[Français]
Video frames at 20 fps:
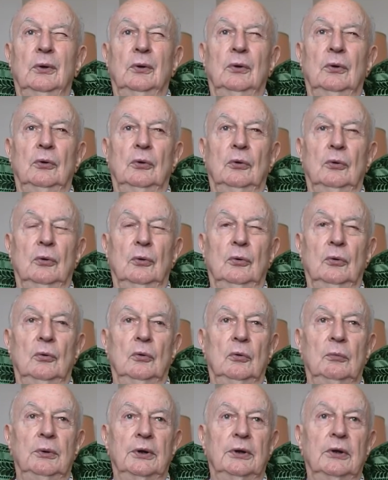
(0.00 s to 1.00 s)
euh,
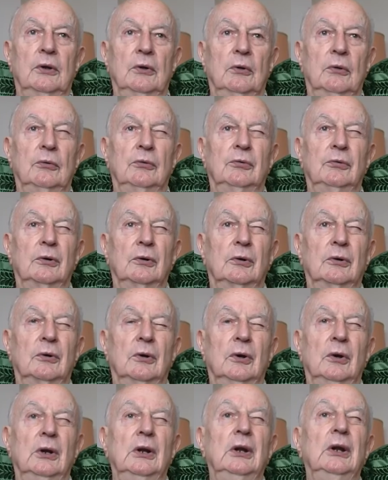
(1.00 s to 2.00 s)
le bataillon de choc,
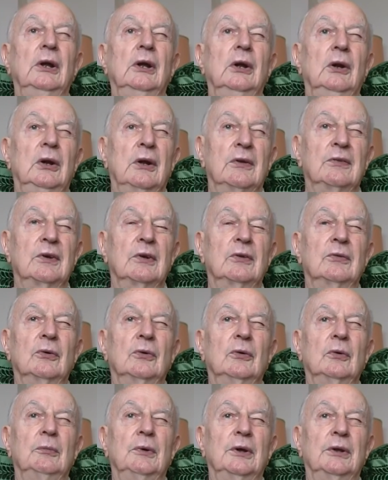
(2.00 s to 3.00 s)
la
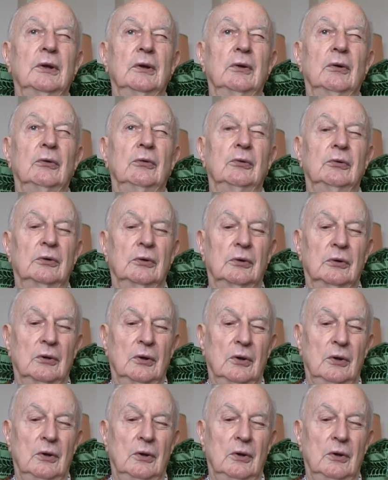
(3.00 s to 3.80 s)
section du bataillon de choc